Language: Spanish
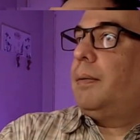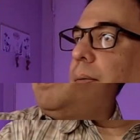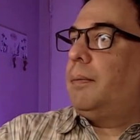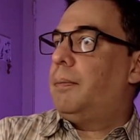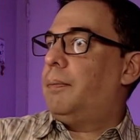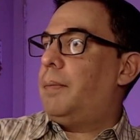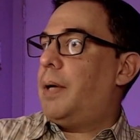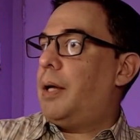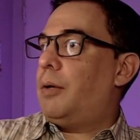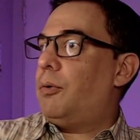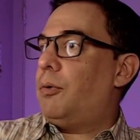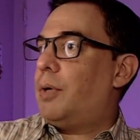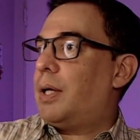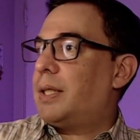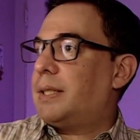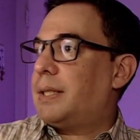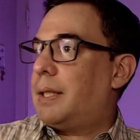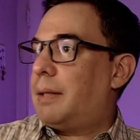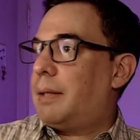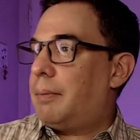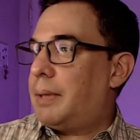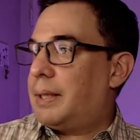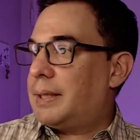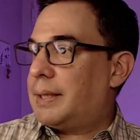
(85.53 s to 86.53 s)
Viene una
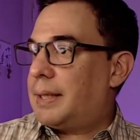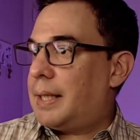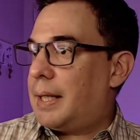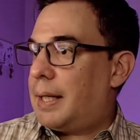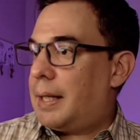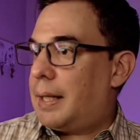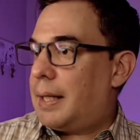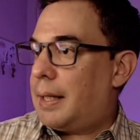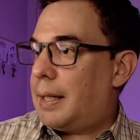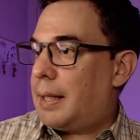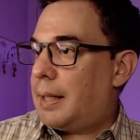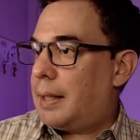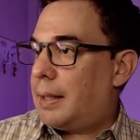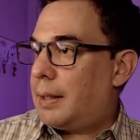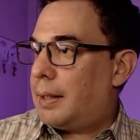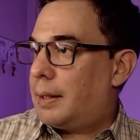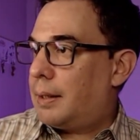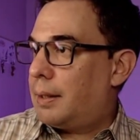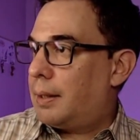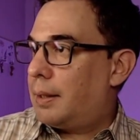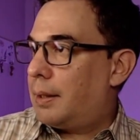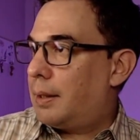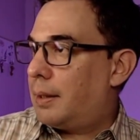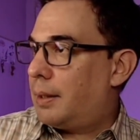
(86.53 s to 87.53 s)
cerveza
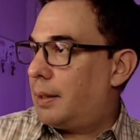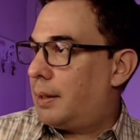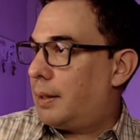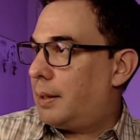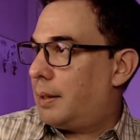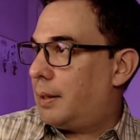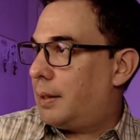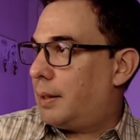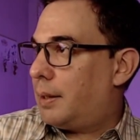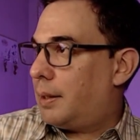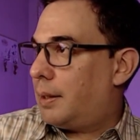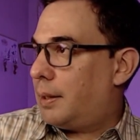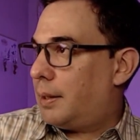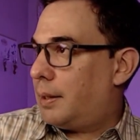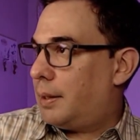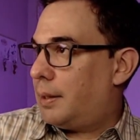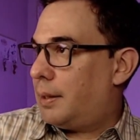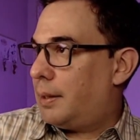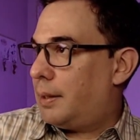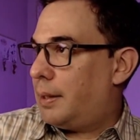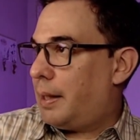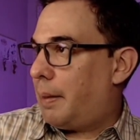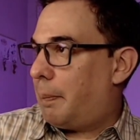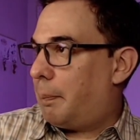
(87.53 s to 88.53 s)

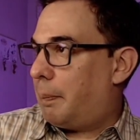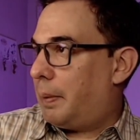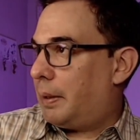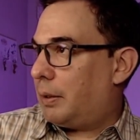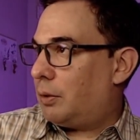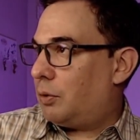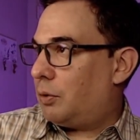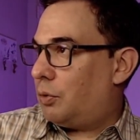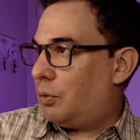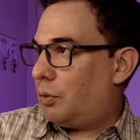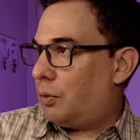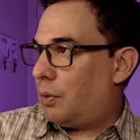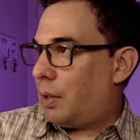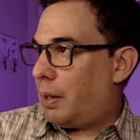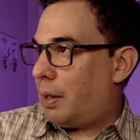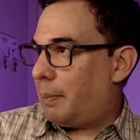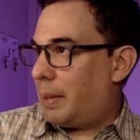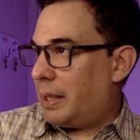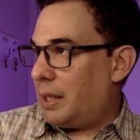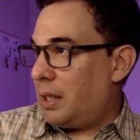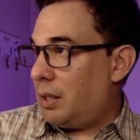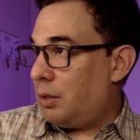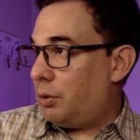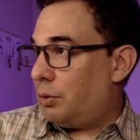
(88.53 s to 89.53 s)
de aspecto
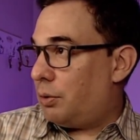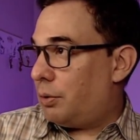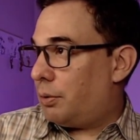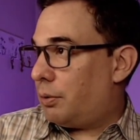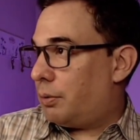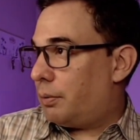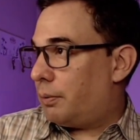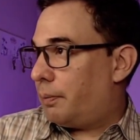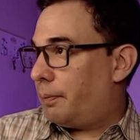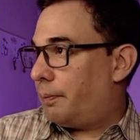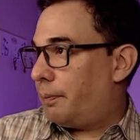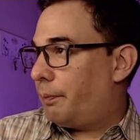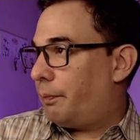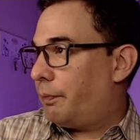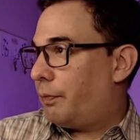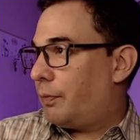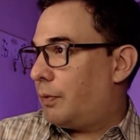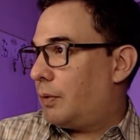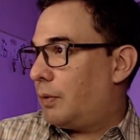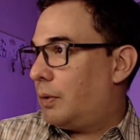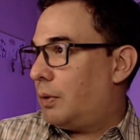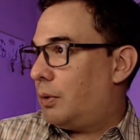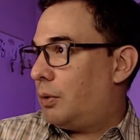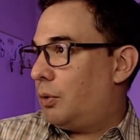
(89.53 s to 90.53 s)
amarillo,
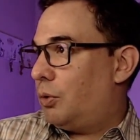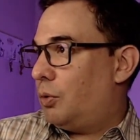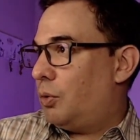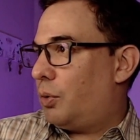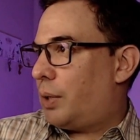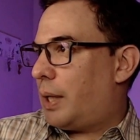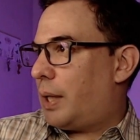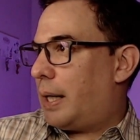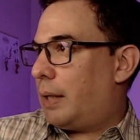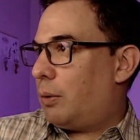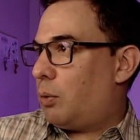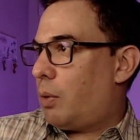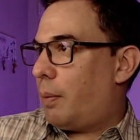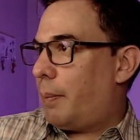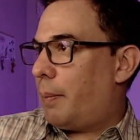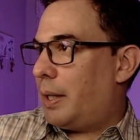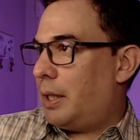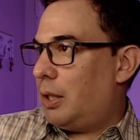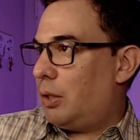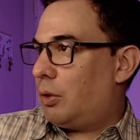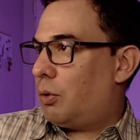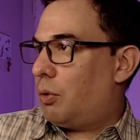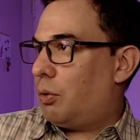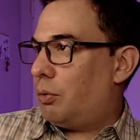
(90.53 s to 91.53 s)
dorado,
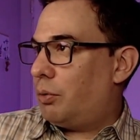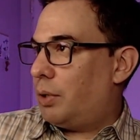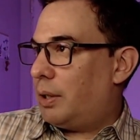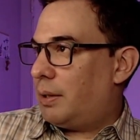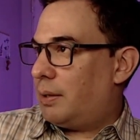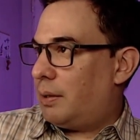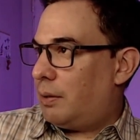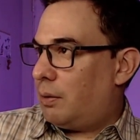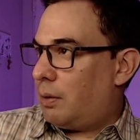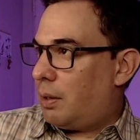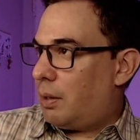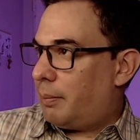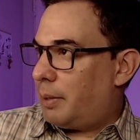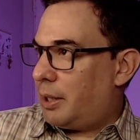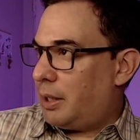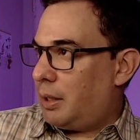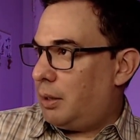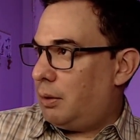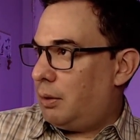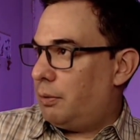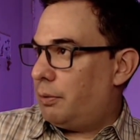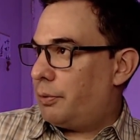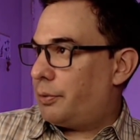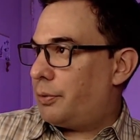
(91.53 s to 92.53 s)
amarillo, con destellos
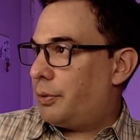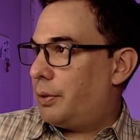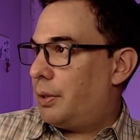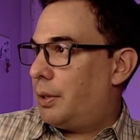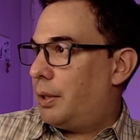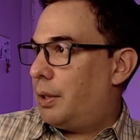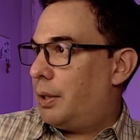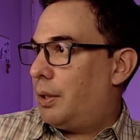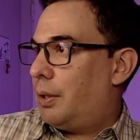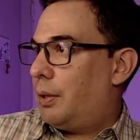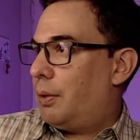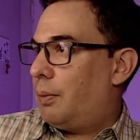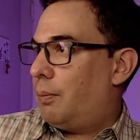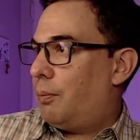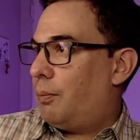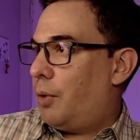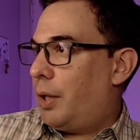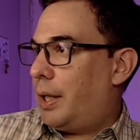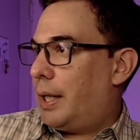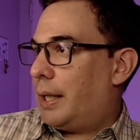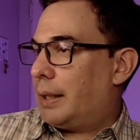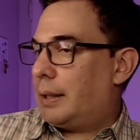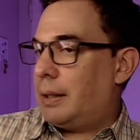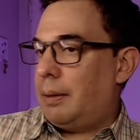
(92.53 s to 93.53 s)
amarillos.
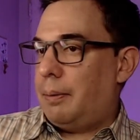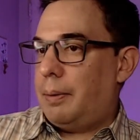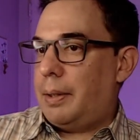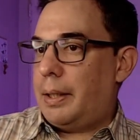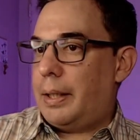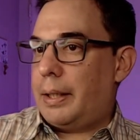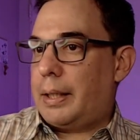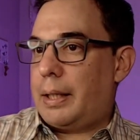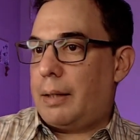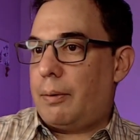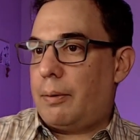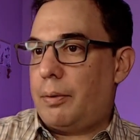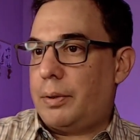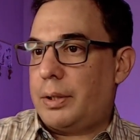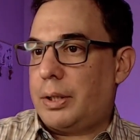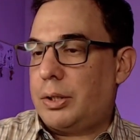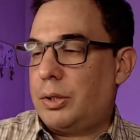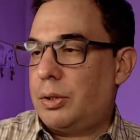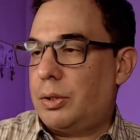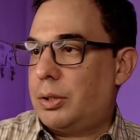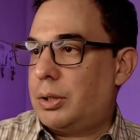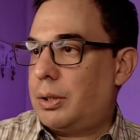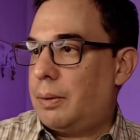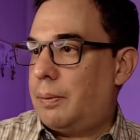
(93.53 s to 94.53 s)
Buena actividad de
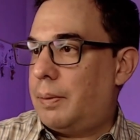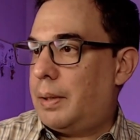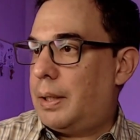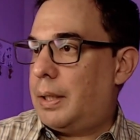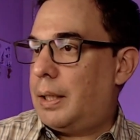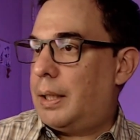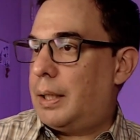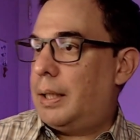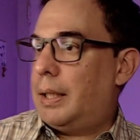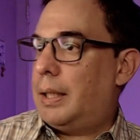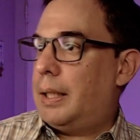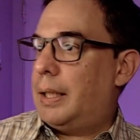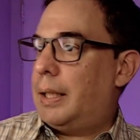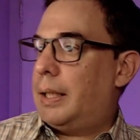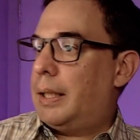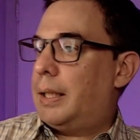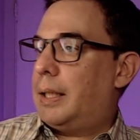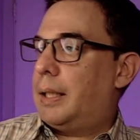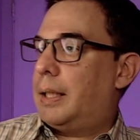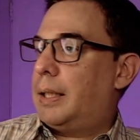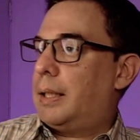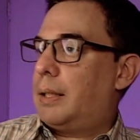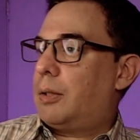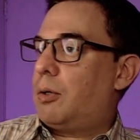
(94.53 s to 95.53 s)
carbonatación se ve en la
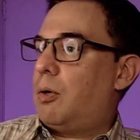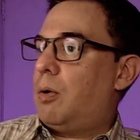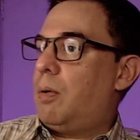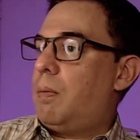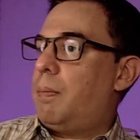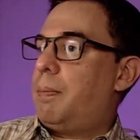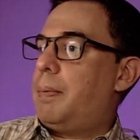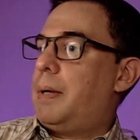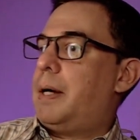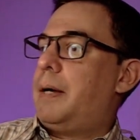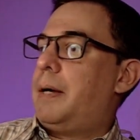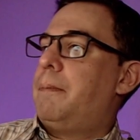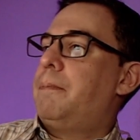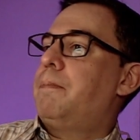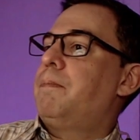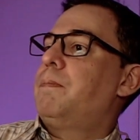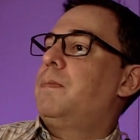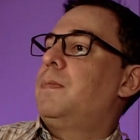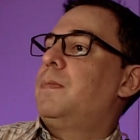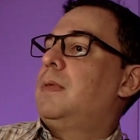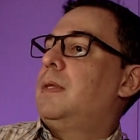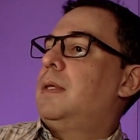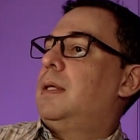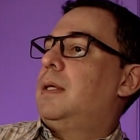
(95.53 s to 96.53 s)
copa.
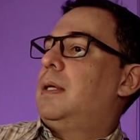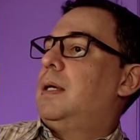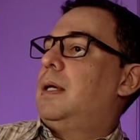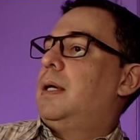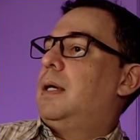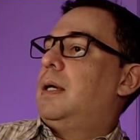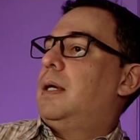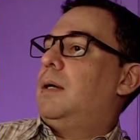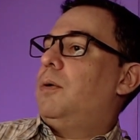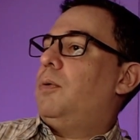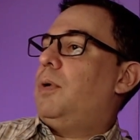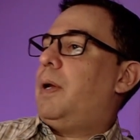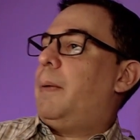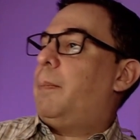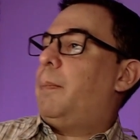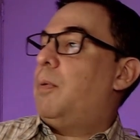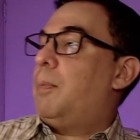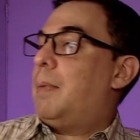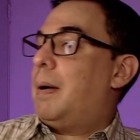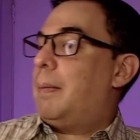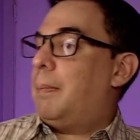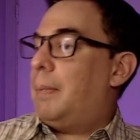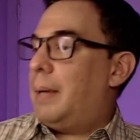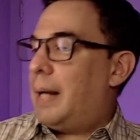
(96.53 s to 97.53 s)
Una
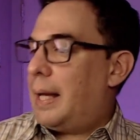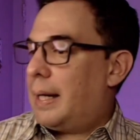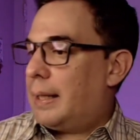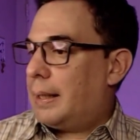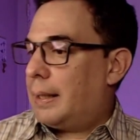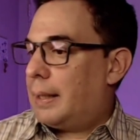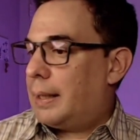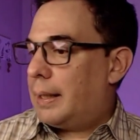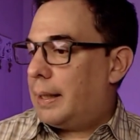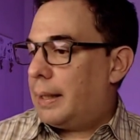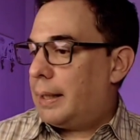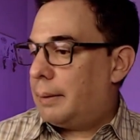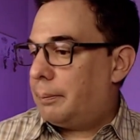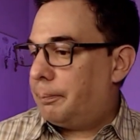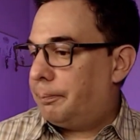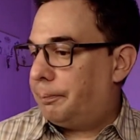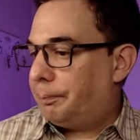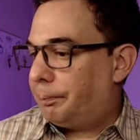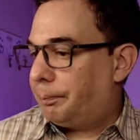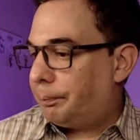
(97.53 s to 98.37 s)
espuma blanca